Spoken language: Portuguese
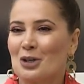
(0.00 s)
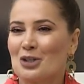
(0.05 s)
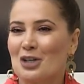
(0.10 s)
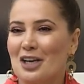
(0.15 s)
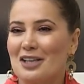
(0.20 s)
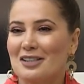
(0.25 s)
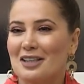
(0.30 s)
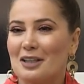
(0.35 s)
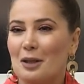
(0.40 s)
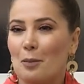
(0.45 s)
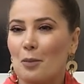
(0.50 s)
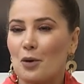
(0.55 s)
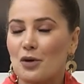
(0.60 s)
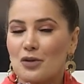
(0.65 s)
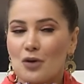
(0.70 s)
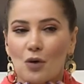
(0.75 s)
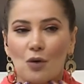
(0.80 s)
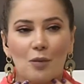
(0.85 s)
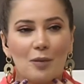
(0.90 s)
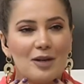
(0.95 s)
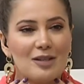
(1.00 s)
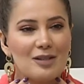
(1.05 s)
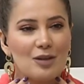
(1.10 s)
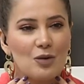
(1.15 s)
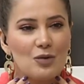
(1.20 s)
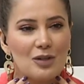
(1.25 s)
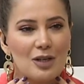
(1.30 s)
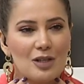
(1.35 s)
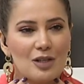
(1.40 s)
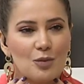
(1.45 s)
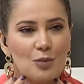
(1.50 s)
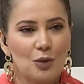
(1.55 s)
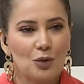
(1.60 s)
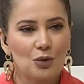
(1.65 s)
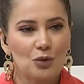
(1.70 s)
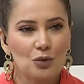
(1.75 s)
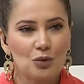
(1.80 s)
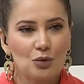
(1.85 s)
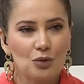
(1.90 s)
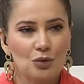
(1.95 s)
doutora Jéssica, depois que eu comecei a usar esse
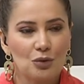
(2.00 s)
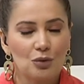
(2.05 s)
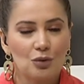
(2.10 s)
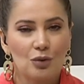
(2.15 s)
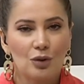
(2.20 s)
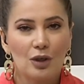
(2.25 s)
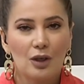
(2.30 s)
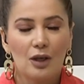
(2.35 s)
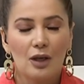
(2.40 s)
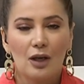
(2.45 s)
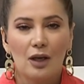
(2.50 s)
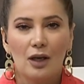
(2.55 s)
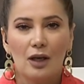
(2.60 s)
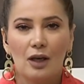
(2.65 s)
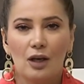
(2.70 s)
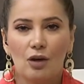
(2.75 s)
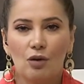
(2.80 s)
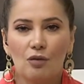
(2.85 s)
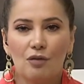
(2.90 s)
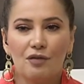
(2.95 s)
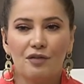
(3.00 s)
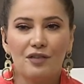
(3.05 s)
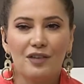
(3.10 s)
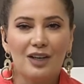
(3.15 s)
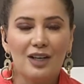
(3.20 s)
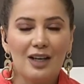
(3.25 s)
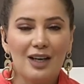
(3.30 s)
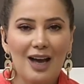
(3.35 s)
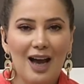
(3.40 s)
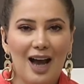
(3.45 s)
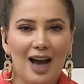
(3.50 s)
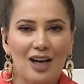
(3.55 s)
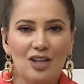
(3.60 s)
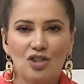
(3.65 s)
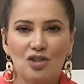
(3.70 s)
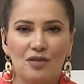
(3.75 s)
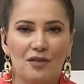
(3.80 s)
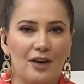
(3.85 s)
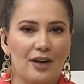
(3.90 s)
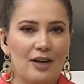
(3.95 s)
produto, eu vi a
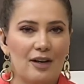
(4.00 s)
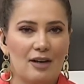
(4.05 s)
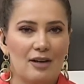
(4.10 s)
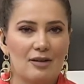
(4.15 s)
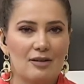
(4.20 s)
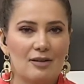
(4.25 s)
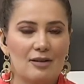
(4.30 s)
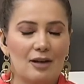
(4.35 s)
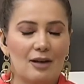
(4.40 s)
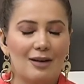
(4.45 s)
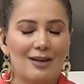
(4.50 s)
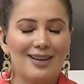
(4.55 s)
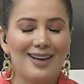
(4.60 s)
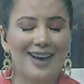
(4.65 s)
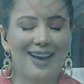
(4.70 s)
diferença